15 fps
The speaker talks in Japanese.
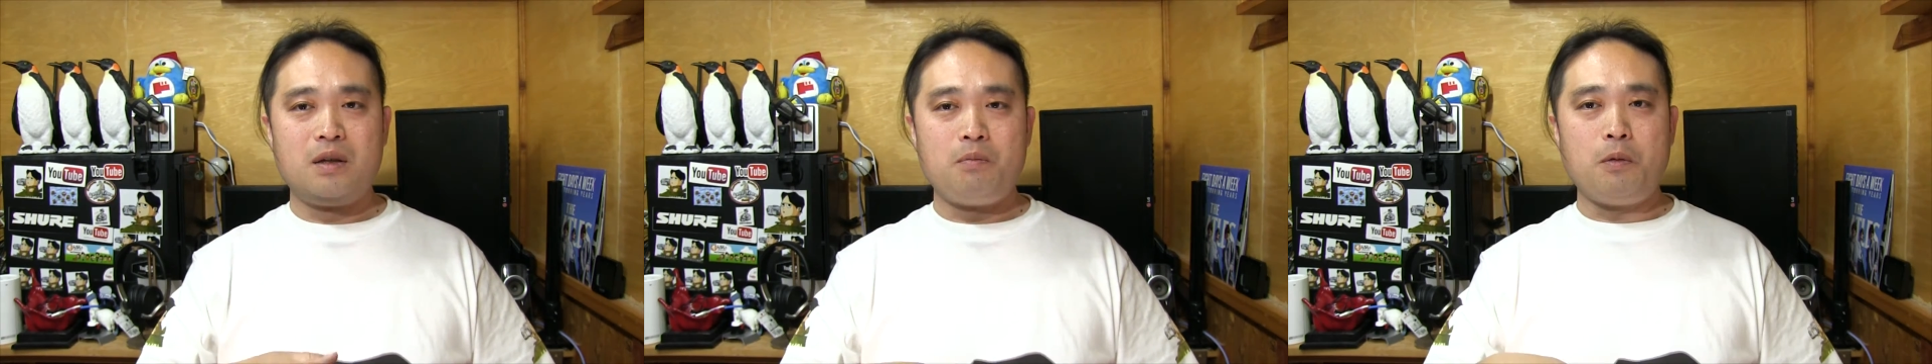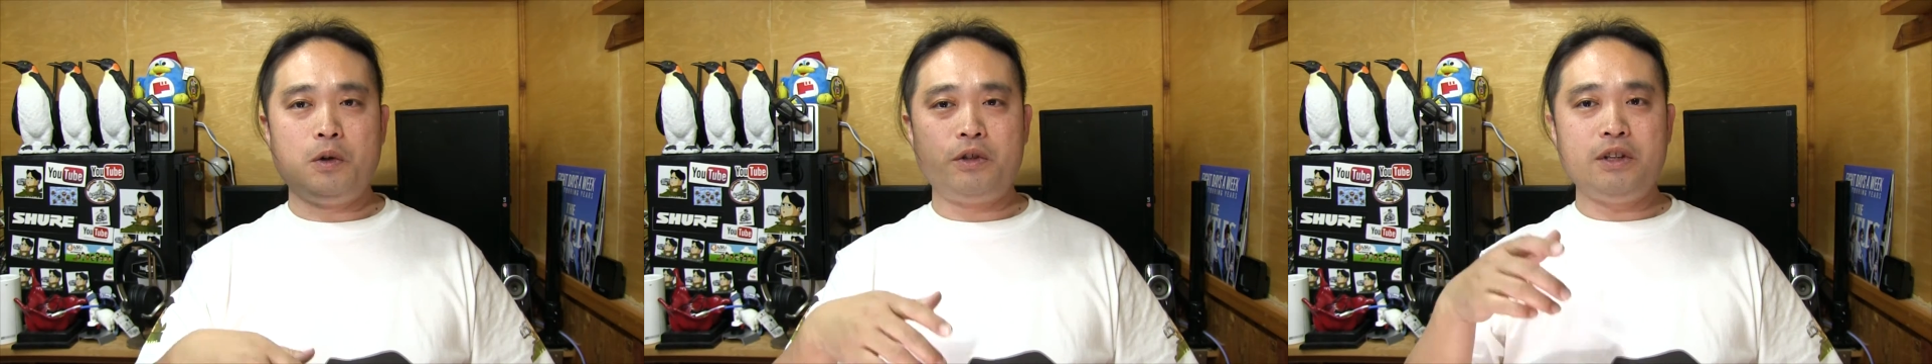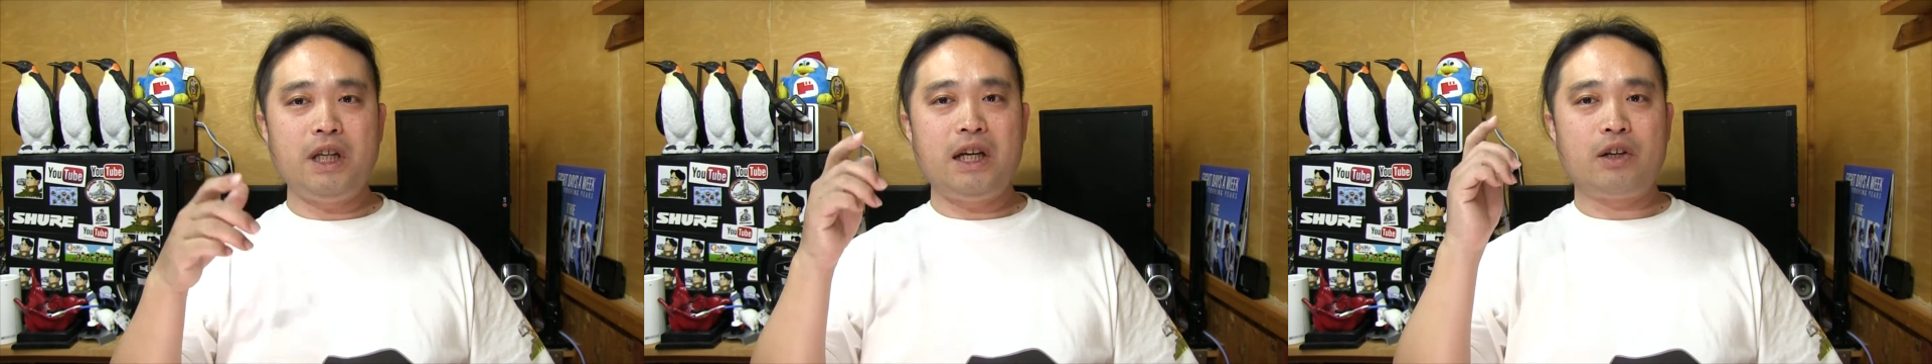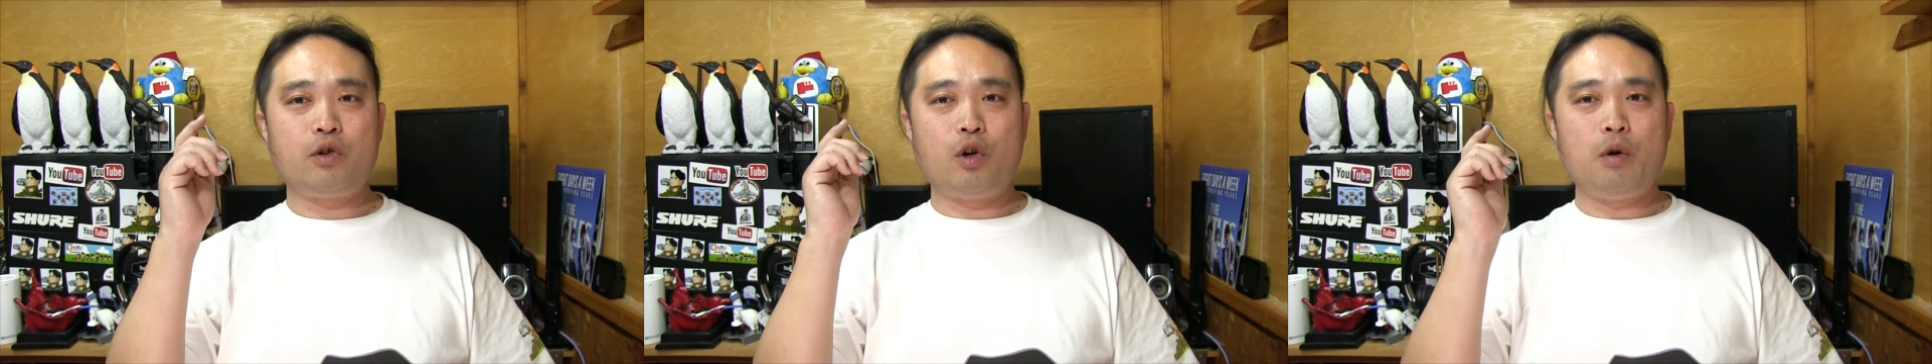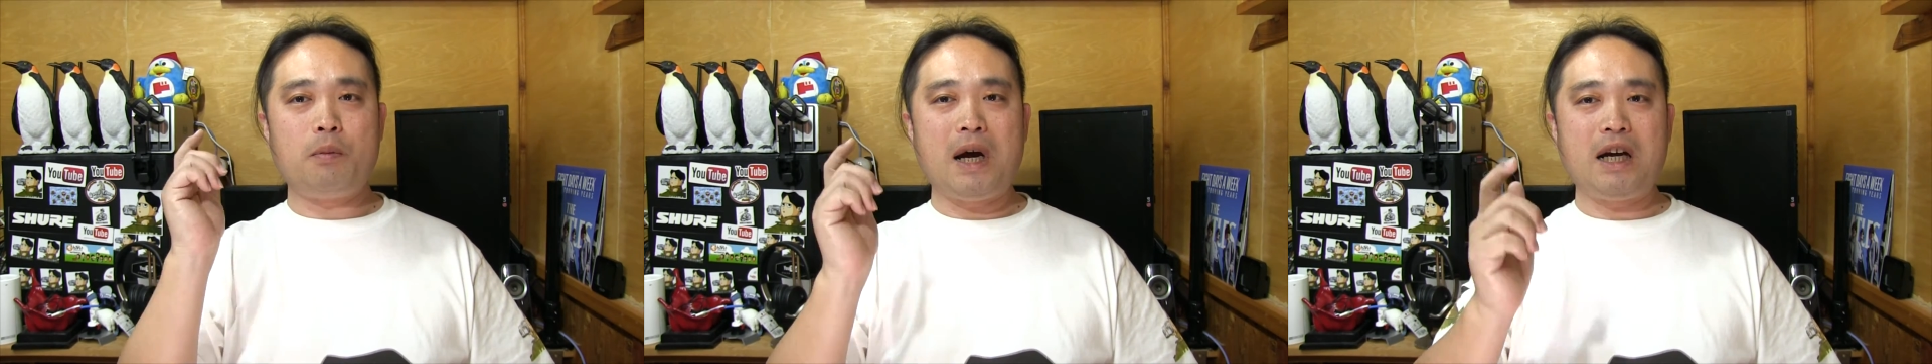もうすでに
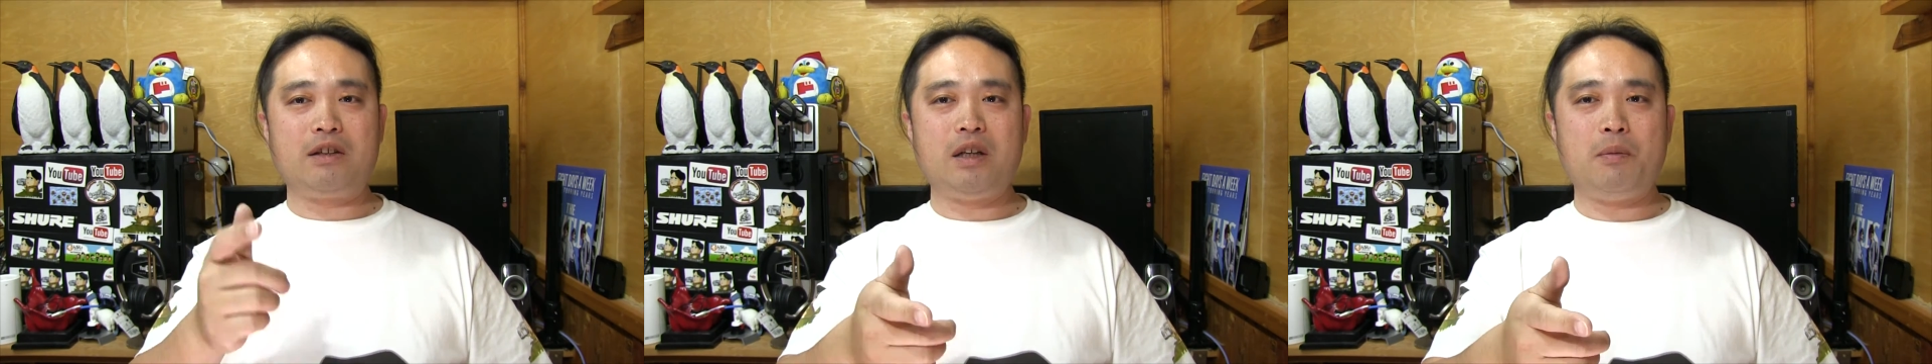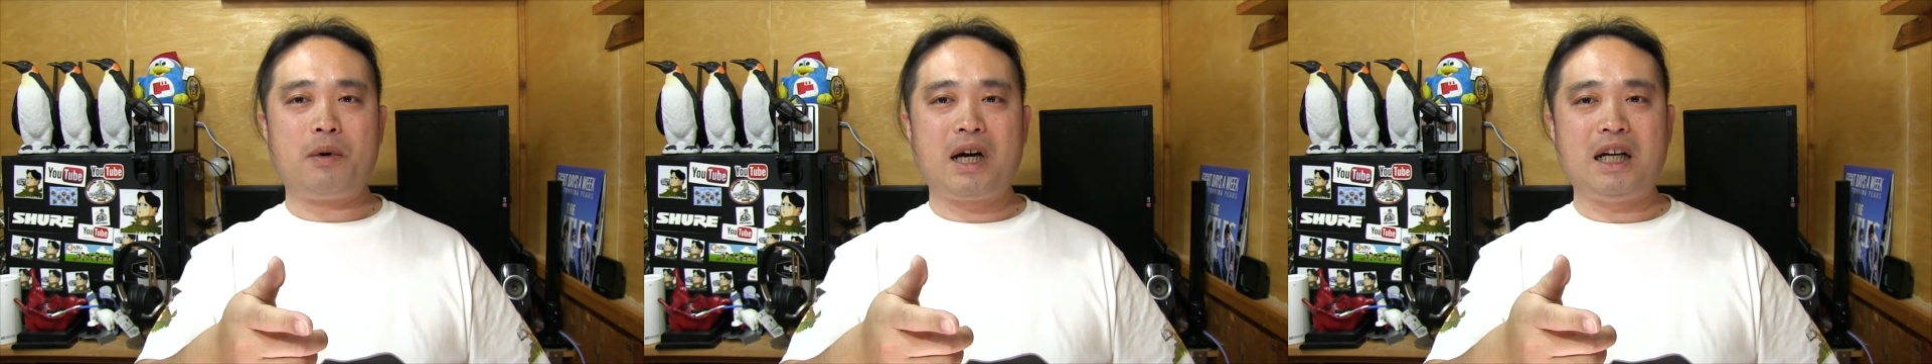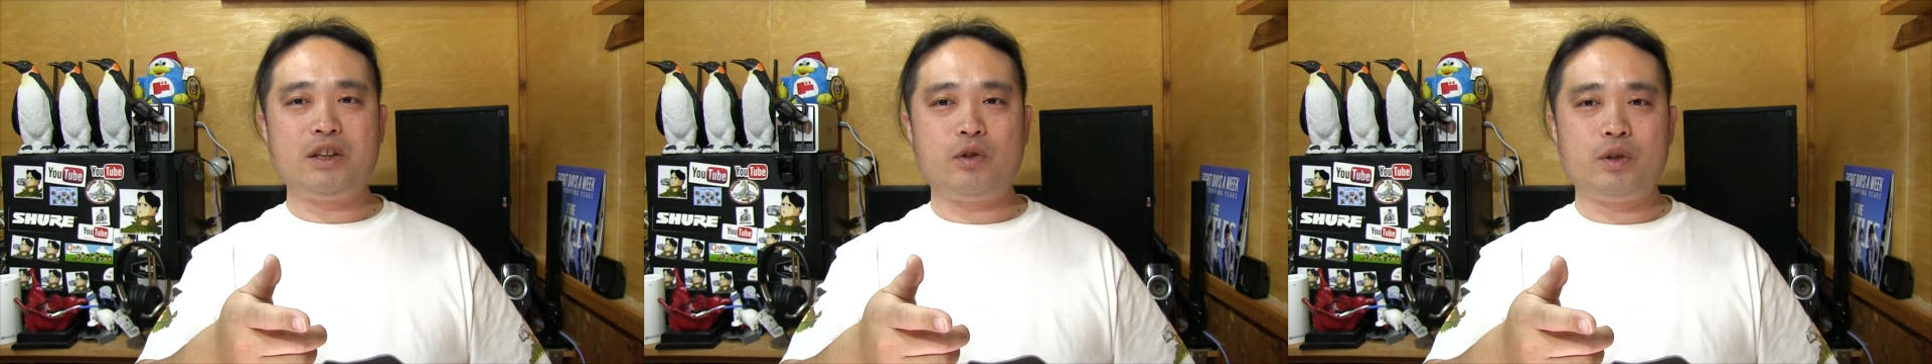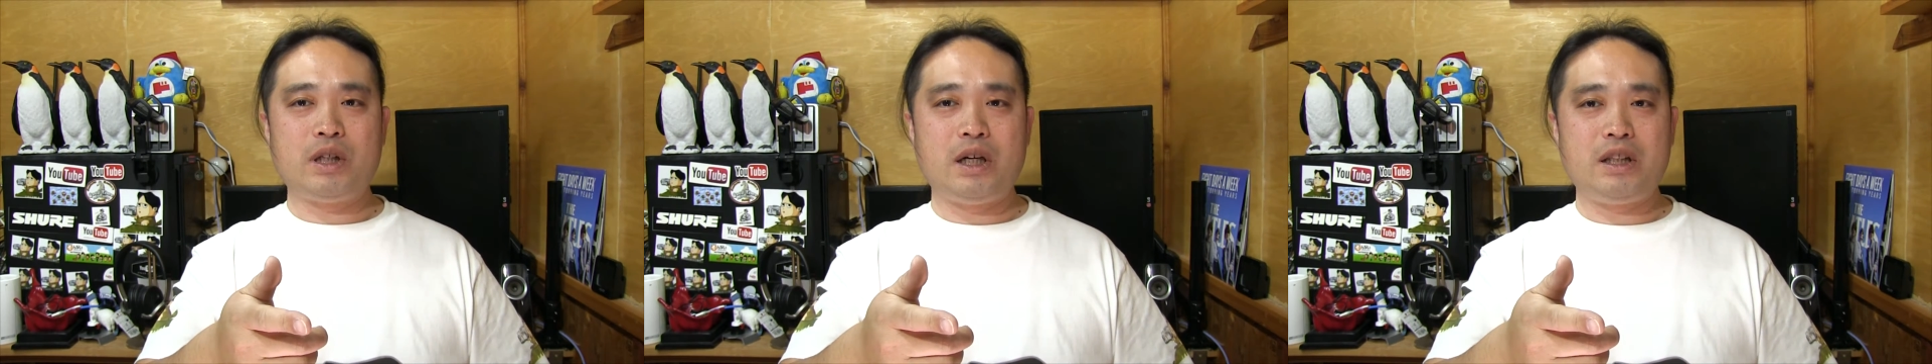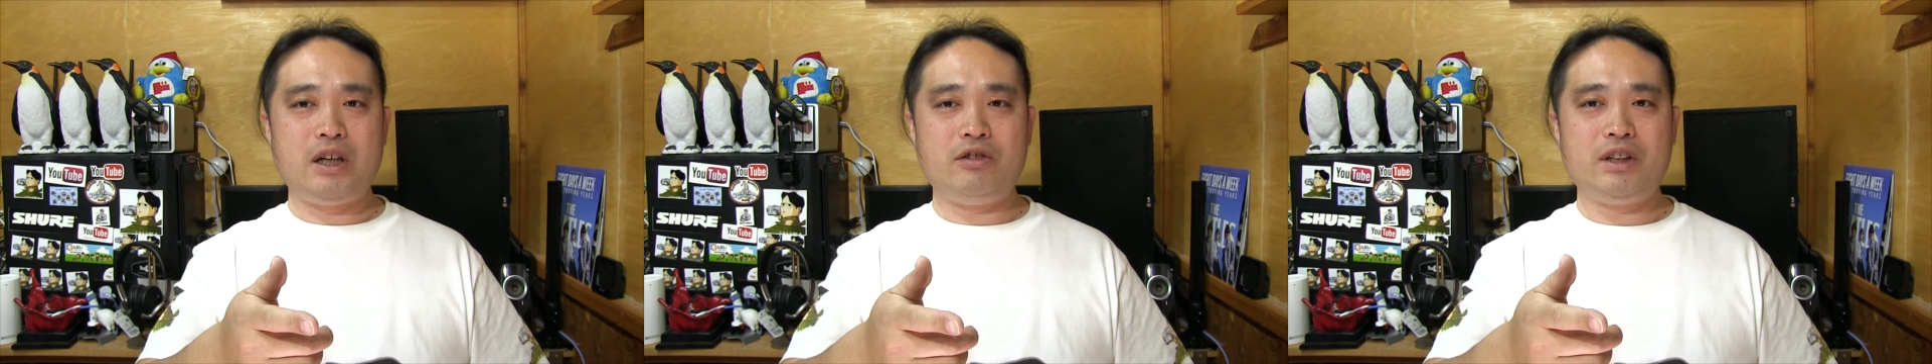このマイクでもカット
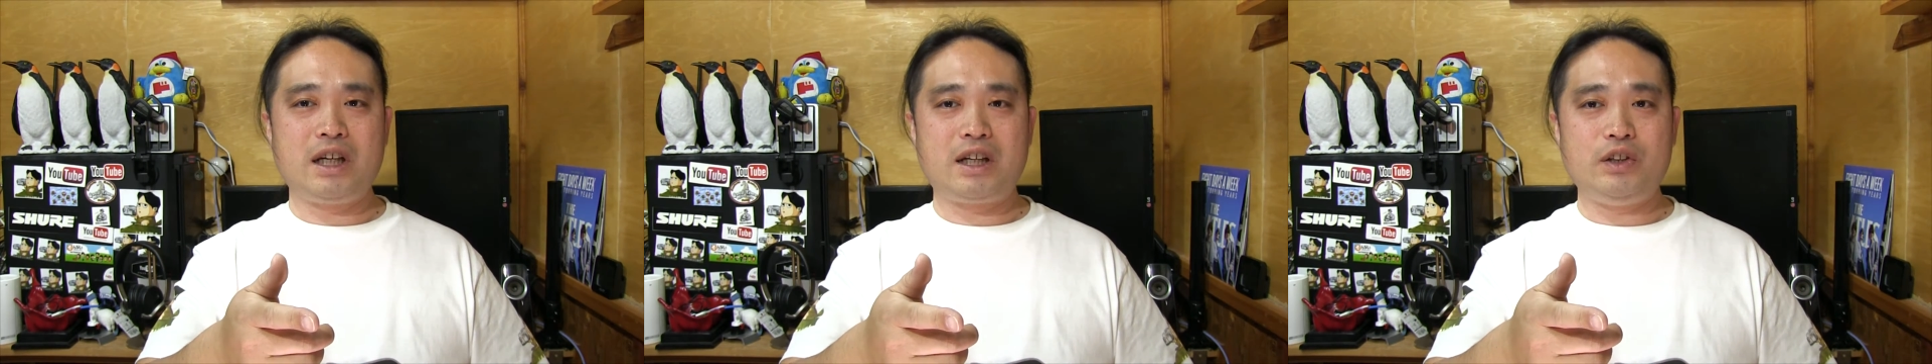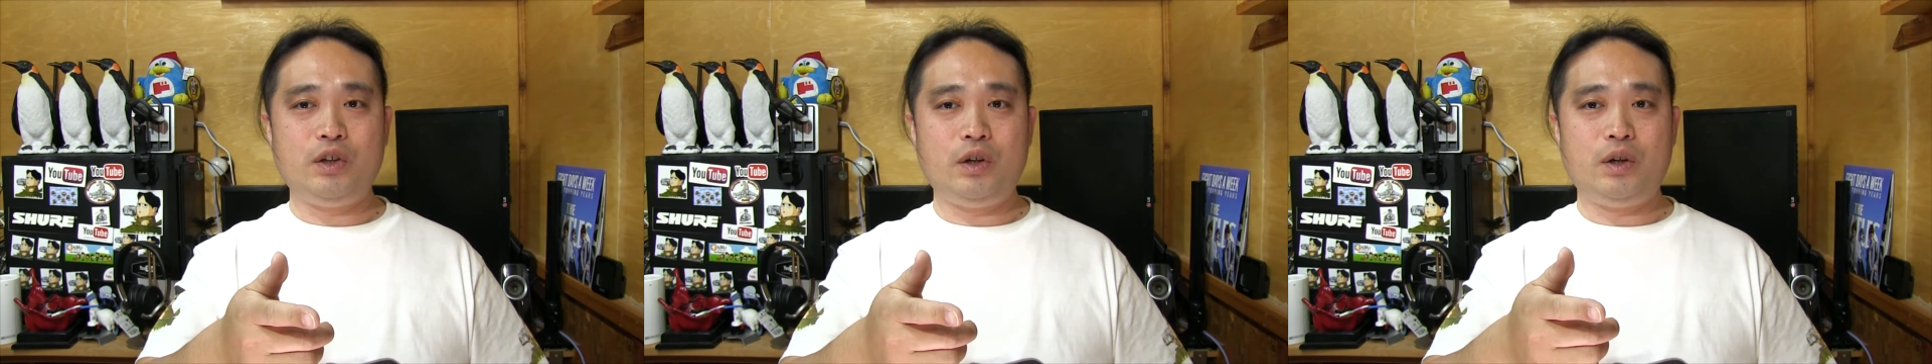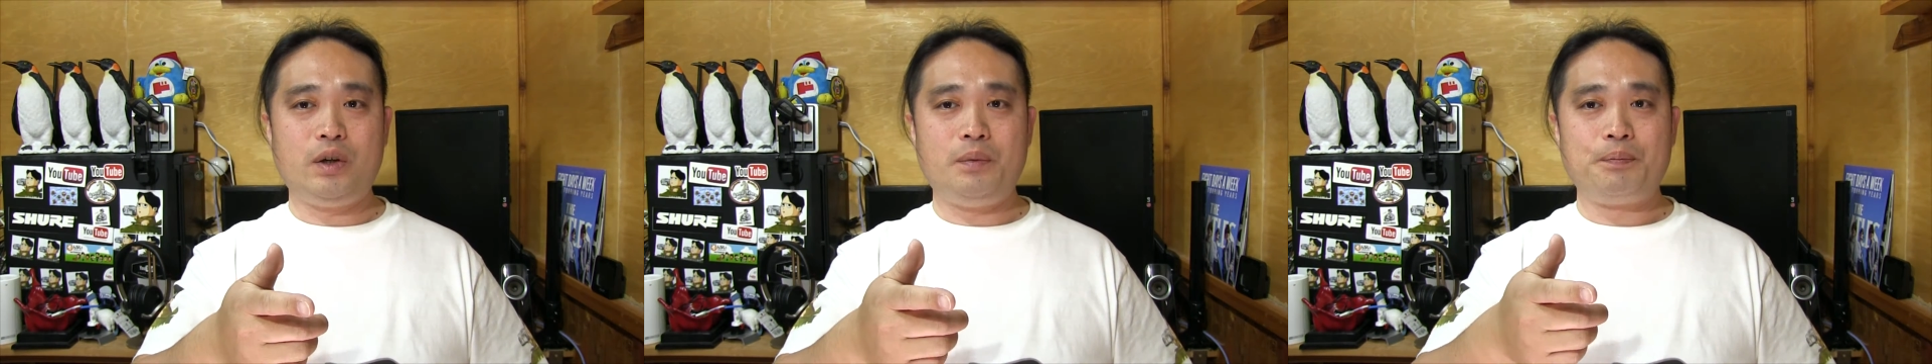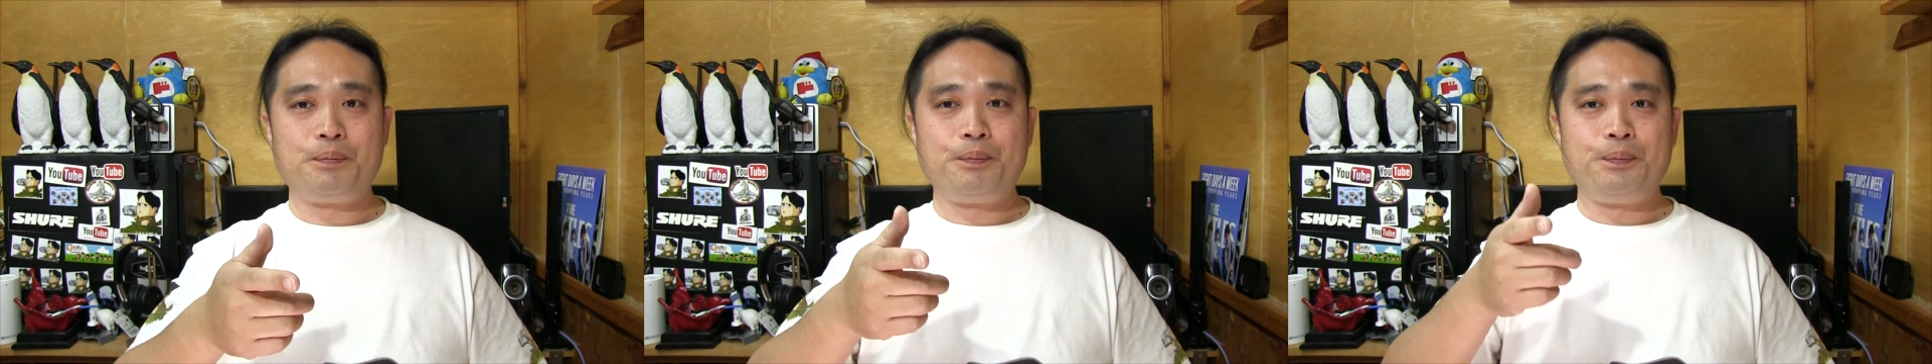されてるんだけど、